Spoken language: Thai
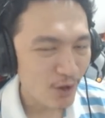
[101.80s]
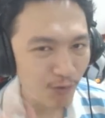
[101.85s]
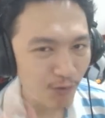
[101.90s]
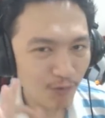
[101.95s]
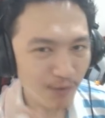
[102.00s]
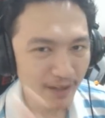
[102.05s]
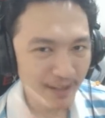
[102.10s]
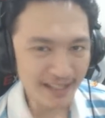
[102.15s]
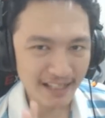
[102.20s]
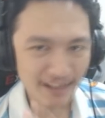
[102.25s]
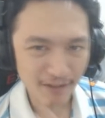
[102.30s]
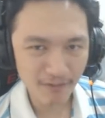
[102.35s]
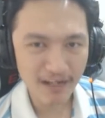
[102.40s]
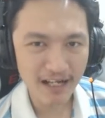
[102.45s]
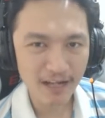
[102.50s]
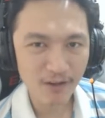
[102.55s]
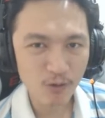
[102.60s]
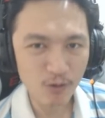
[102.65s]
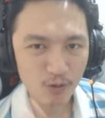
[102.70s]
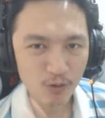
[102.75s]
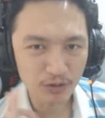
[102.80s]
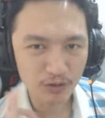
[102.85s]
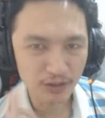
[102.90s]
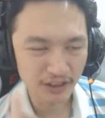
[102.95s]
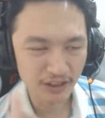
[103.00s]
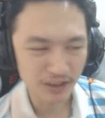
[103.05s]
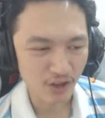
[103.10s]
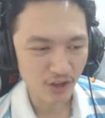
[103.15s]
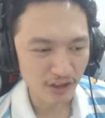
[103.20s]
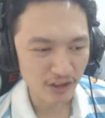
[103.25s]
ยกเว้น แต่ว่า คุณ ส
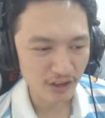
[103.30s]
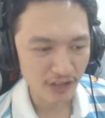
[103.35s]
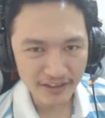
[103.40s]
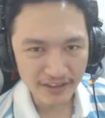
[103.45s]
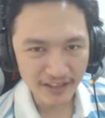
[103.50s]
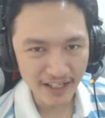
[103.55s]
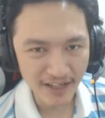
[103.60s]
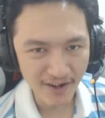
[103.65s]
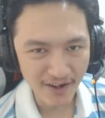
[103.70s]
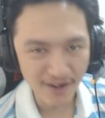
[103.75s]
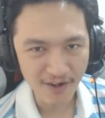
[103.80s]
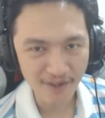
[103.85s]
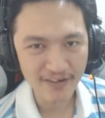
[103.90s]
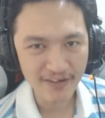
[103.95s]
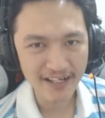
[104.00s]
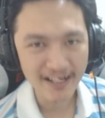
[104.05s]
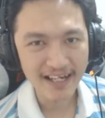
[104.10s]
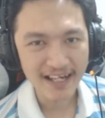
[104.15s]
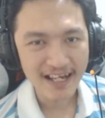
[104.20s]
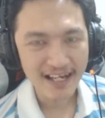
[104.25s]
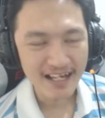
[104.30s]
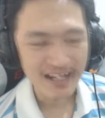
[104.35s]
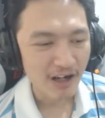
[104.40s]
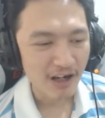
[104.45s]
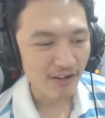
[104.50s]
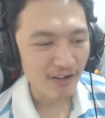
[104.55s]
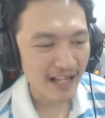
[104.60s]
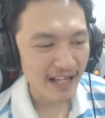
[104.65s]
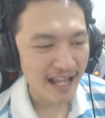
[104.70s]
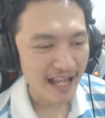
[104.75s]
กอตเขา จะ หลอก เว้ย
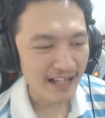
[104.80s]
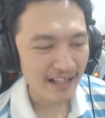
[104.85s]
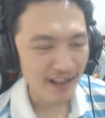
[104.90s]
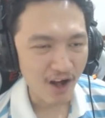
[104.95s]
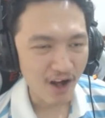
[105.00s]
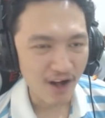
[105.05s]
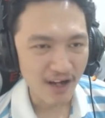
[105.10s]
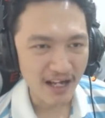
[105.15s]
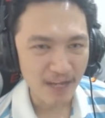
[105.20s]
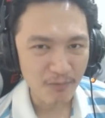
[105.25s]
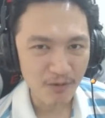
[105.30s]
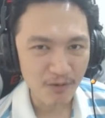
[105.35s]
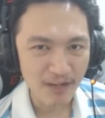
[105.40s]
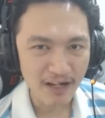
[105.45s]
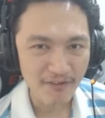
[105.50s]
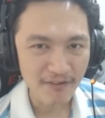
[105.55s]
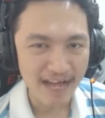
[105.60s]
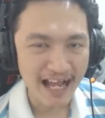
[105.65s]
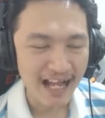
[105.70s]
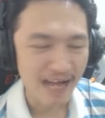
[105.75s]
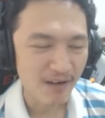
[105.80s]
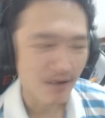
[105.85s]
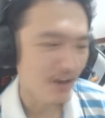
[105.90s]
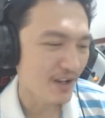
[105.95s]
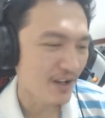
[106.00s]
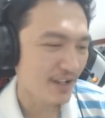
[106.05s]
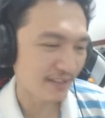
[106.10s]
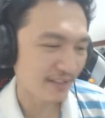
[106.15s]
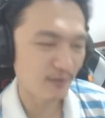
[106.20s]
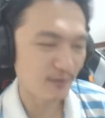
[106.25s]
เขาแกล้ง หลอก ให้พวกเราด่า
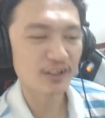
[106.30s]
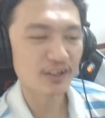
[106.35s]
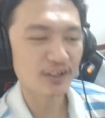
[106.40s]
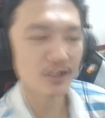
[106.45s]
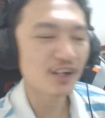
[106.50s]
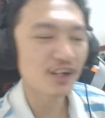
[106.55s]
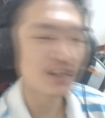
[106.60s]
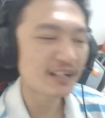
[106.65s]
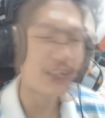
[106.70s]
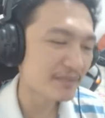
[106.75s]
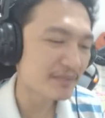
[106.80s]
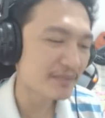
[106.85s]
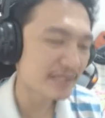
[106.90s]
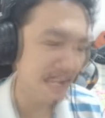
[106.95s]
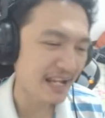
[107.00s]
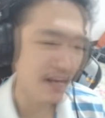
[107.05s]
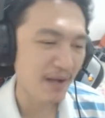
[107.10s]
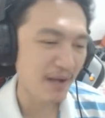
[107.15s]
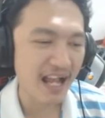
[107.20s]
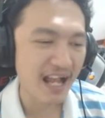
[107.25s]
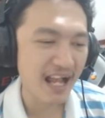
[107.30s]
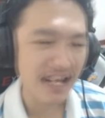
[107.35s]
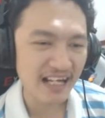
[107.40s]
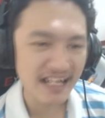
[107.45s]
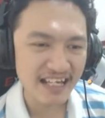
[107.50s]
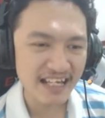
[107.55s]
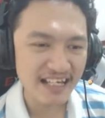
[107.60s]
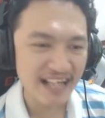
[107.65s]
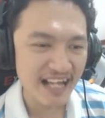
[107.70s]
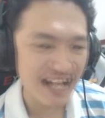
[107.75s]
เฮ้ยคุณสกอตทำเกมหาอะไร
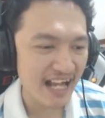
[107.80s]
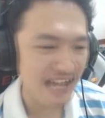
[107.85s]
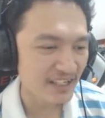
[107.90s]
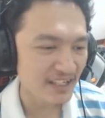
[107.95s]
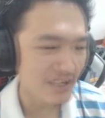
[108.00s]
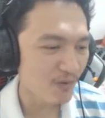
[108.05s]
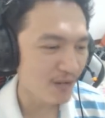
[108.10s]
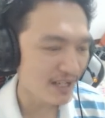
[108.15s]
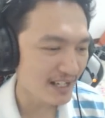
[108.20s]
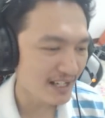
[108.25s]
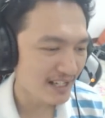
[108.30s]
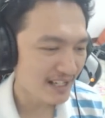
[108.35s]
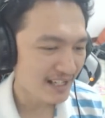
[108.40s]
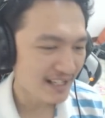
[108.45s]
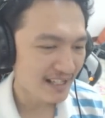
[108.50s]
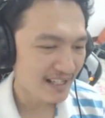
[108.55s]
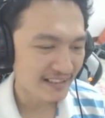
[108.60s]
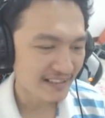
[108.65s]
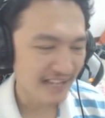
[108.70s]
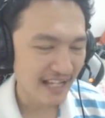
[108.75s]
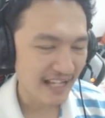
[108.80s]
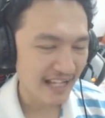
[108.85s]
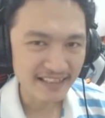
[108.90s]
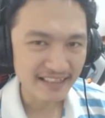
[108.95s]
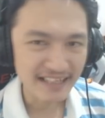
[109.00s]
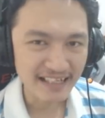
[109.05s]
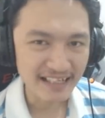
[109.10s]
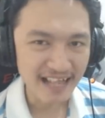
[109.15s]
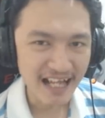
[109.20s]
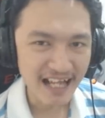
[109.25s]
ง่ายจังวะแต่จ
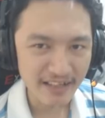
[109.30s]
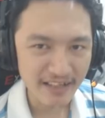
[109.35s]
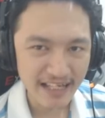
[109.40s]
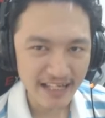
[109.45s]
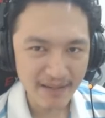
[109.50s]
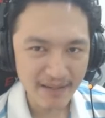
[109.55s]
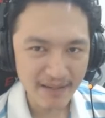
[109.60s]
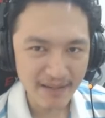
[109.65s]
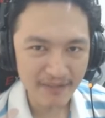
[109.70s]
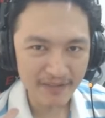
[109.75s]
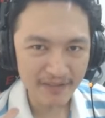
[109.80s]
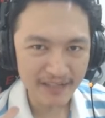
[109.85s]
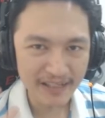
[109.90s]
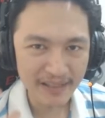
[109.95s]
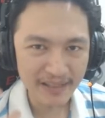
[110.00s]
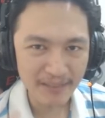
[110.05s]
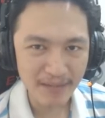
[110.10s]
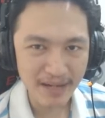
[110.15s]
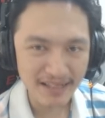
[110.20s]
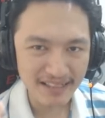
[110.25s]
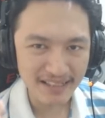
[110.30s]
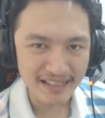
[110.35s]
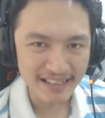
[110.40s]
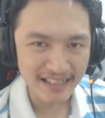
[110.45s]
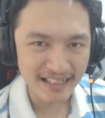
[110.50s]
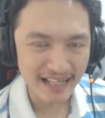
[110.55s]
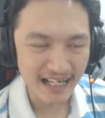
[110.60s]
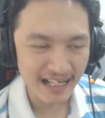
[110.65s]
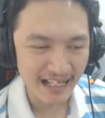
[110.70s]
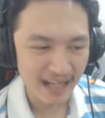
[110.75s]
ริงๆแล้วเกมที่จะมาจริ
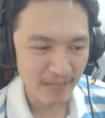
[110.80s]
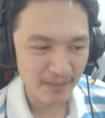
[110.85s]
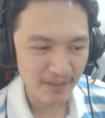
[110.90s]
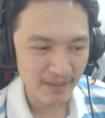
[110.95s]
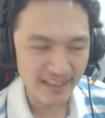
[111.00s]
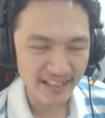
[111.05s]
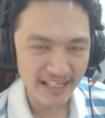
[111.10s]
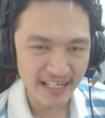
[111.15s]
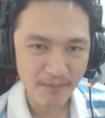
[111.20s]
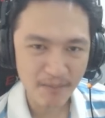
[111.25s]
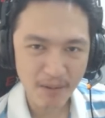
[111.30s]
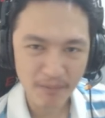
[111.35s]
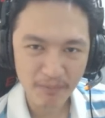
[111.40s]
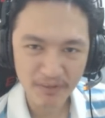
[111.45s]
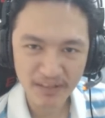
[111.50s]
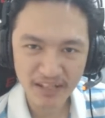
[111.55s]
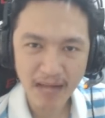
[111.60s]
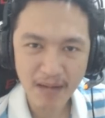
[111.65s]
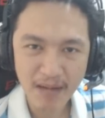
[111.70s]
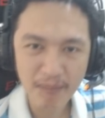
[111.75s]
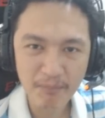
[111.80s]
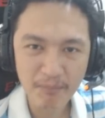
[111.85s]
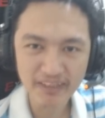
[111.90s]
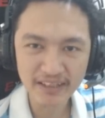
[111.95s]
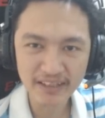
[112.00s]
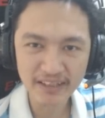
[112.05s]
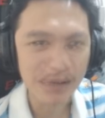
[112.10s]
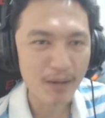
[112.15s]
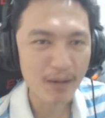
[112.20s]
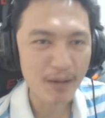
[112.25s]
งๆอ่ะกลายเป็นเกมแบบ 3มิ
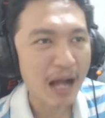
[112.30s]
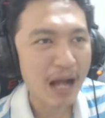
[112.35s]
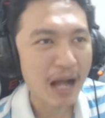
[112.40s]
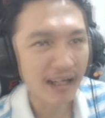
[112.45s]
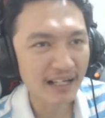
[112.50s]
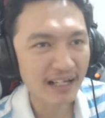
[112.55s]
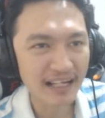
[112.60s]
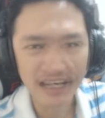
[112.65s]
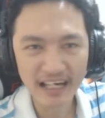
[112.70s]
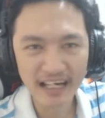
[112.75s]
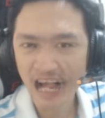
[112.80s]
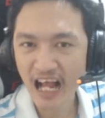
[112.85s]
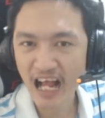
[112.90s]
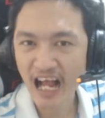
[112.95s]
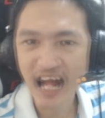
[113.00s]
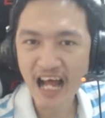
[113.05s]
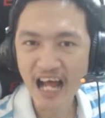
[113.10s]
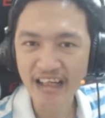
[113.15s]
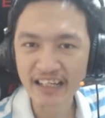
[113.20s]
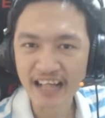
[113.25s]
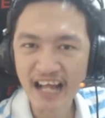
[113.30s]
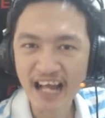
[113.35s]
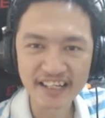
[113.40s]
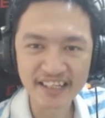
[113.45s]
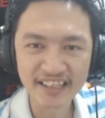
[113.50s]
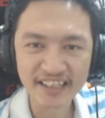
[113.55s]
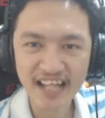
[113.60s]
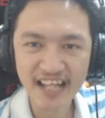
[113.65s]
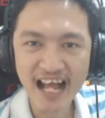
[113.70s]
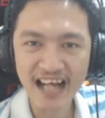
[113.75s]
ติภาพอลังการ งาน
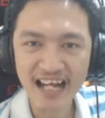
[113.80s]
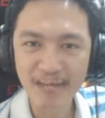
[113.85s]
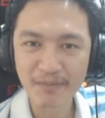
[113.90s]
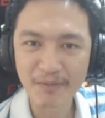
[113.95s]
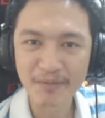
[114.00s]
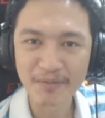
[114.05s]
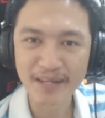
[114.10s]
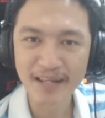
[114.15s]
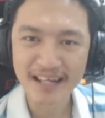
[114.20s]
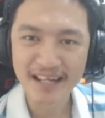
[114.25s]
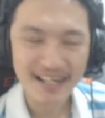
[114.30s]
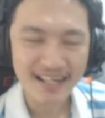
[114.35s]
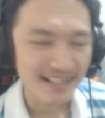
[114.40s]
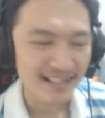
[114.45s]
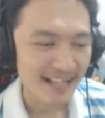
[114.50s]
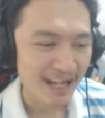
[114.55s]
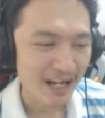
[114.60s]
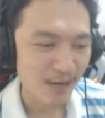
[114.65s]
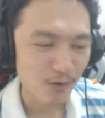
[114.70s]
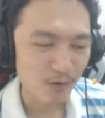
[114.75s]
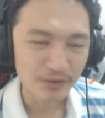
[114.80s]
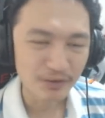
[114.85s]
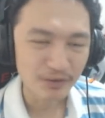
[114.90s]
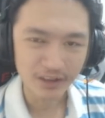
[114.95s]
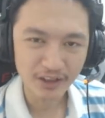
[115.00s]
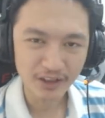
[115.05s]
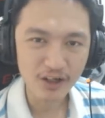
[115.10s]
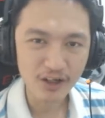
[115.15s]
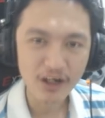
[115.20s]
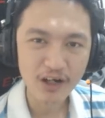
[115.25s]
สร้างอะไรแบบเนี้ยถ้าคุณส
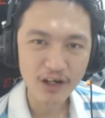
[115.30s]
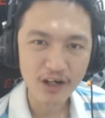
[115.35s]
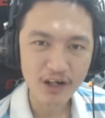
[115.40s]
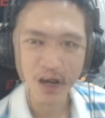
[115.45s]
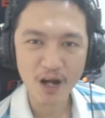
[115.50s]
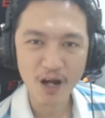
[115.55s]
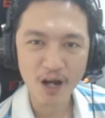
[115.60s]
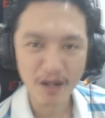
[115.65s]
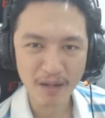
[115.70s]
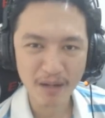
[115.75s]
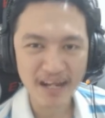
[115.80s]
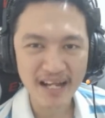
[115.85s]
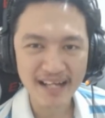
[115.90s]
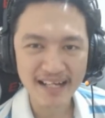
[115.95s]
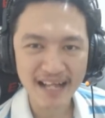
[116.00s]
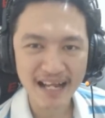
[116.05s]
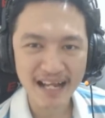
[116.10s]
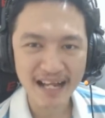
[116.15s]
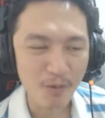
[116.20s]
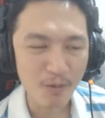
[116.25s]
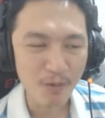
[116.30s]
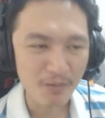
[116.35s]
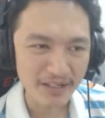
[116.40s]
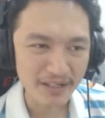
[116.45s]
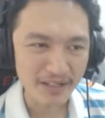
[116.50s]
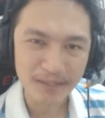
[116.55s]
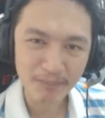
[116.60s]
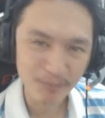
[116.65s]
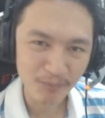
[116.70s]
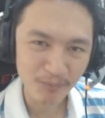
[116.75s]
กอตเขาหลอกแบบนั้นนะ ผมนี่
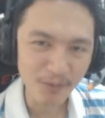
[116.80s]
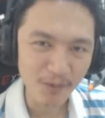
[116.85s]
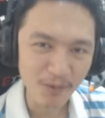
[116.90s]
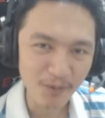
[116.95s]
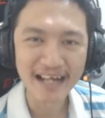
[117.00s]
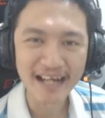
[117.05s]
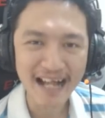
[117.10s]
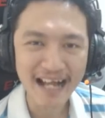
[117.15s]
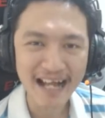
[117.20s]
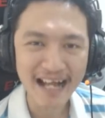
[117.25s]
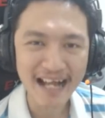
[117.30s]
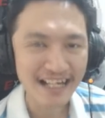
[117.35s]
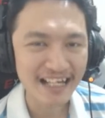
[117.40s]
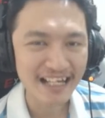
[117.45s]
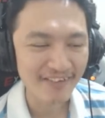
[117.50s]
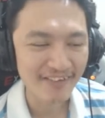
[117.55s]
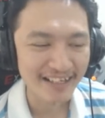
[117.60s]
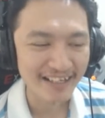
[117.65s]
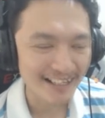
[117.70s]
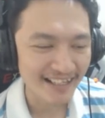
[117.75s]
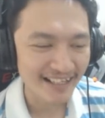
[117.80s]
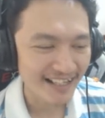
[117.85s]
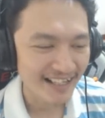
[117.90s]
จะปรบมือให้เลยเว้ย